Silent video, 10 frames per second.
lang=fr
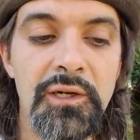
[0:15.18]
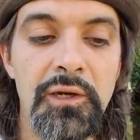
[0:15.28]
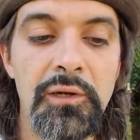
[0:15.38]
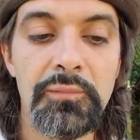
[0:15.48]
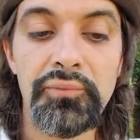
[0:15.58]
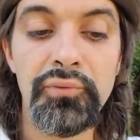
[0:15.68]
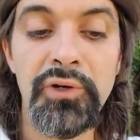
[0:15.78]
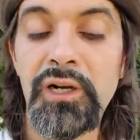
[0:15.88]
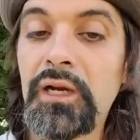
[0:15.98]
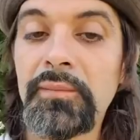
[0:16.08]
Euh, pour
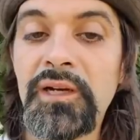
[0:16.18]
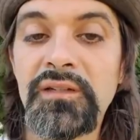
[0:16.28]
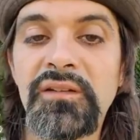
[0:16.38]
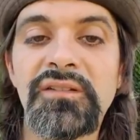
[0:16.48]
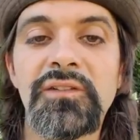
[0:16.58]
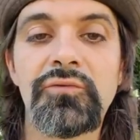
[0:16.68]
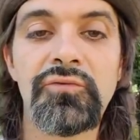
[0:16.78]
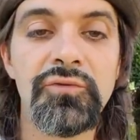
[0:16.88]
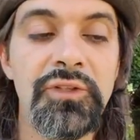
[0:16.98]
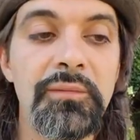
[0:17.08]
réclamer la
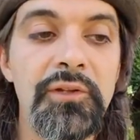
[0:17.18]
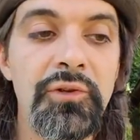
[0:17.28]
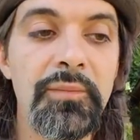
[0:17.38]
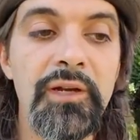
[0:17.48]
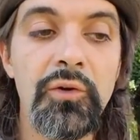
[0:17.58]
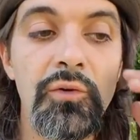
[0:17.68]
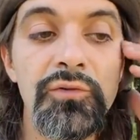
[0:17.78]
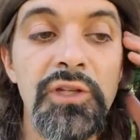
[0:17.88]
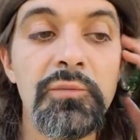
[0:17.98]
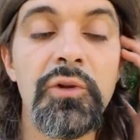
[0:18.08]
destitution d'Emmanuel Macron au
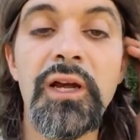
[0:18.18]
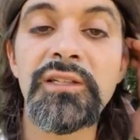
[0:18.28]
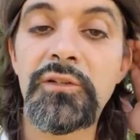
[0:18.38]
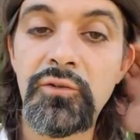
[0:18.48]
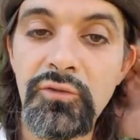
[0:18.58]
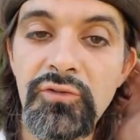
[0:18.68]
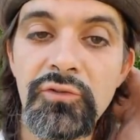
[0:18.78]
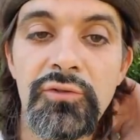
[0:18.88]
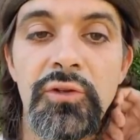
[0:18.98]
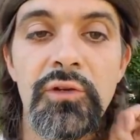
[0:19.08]
terme de l'article
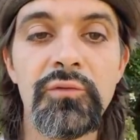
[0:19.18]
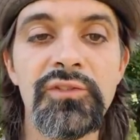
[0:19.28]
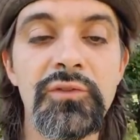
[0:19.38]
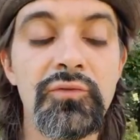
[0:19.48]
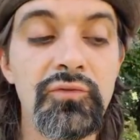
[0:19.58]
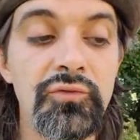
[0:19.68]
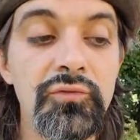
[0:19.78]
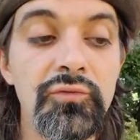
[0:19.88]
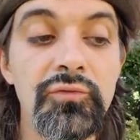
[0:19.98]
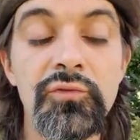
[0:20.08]
68 de la
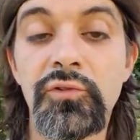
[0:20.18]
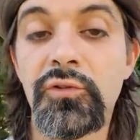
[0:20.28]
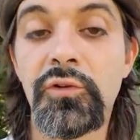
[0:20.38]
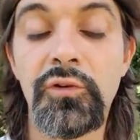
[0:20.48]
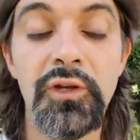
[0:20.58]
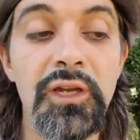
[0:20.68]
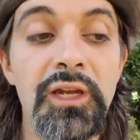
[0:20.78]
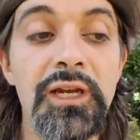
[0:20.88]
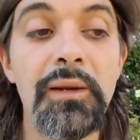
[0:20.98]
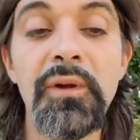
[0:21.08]
Constitution, donc euh,
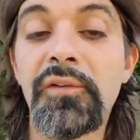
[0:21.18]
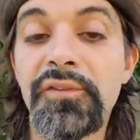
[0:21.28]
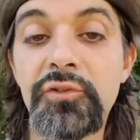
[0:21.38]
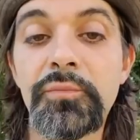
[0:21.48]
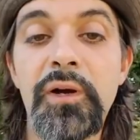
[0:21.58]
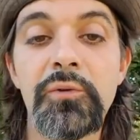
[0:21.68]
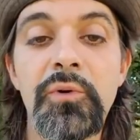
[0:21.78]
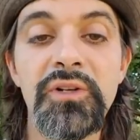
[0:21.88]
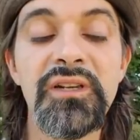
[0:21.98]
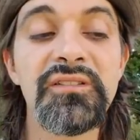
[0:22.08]
réclamer en fait du
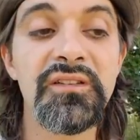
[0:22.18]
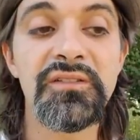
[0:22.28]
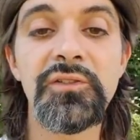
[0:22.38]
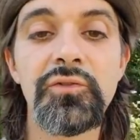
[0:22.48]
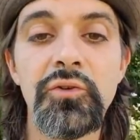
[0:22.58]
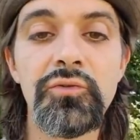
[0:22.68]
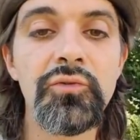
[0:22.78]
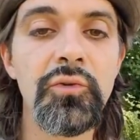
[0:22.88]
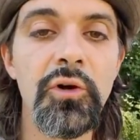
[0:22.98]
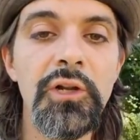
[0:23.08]
Parlement qu'il s'institue en haute
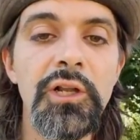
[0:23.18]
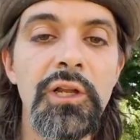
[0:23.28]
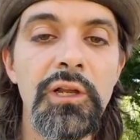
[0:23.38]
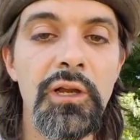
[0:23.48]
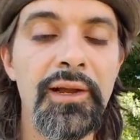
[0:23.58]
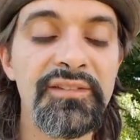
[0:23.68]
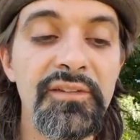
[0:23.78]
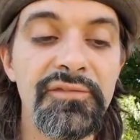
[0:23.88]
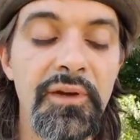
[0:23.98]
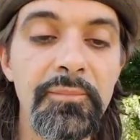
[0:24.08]
cour à ses
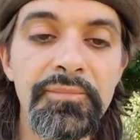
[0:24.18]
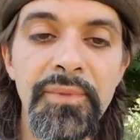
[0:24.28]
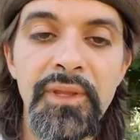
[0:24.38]
fins.